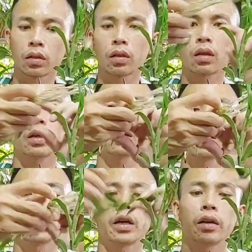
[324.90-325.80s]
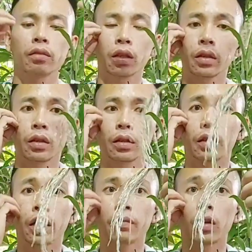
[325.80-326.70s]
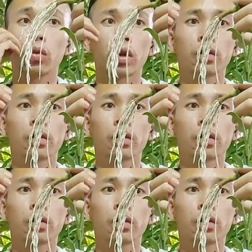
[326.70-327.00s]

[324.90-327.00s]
Đấy, cây này thế ghép vào luôn.